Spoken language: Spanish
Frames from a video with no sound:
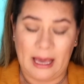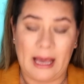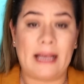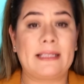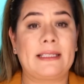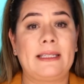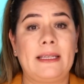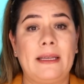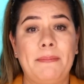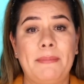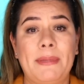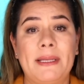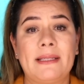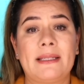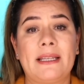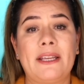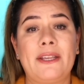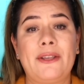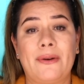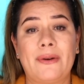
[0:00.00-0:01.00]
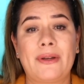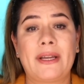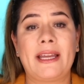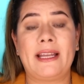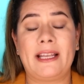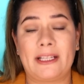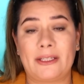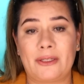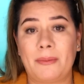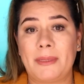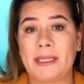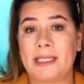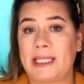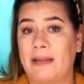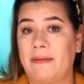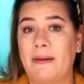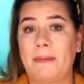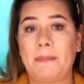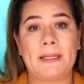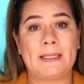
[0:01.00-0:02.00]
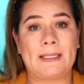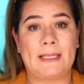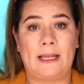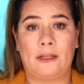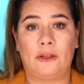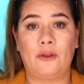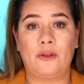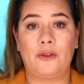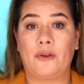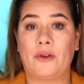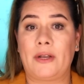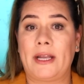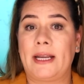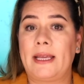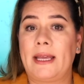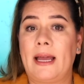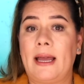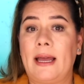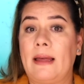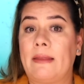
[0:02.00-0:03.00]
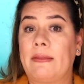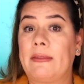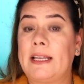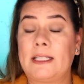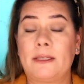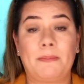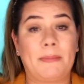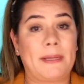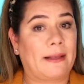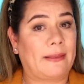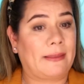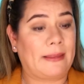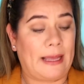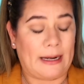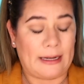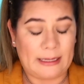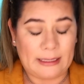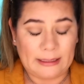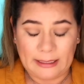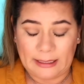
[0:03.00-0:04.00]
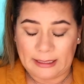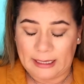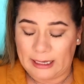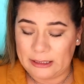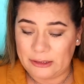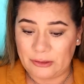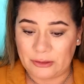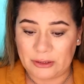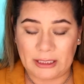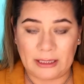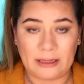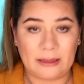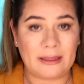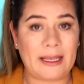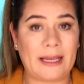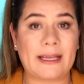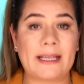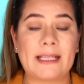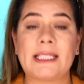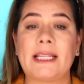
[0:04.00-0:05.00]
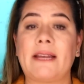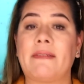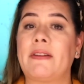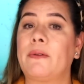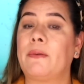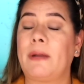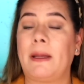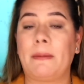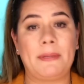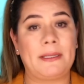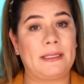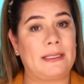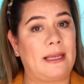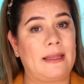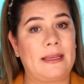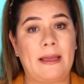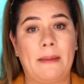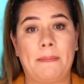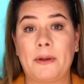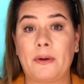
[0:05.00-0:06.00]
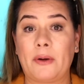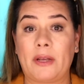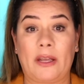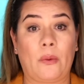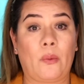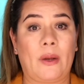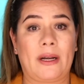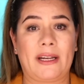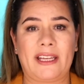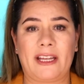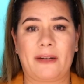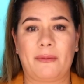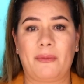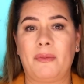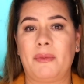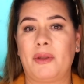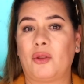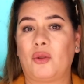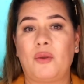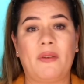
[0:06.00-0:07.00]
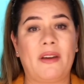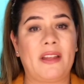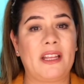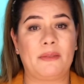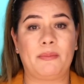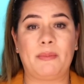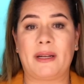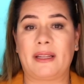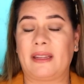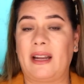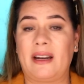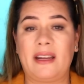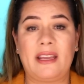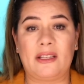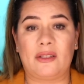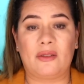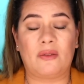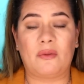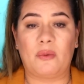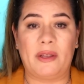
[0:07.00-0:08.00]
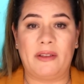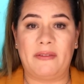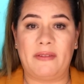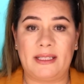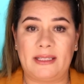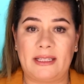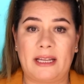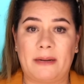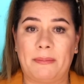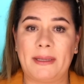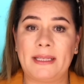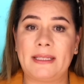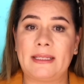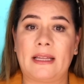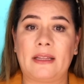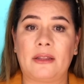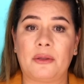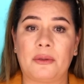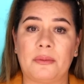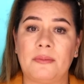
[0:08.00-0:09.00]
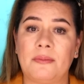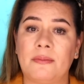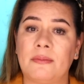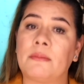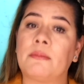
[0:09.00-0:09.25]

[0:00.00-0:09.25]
Así pensé yo que eso me estaba pasando, yo quería despertar literal, yo sentía que estaba en una pesadilla, pero que en cualquier momento iba a despertar y eso no iba a estar pasando.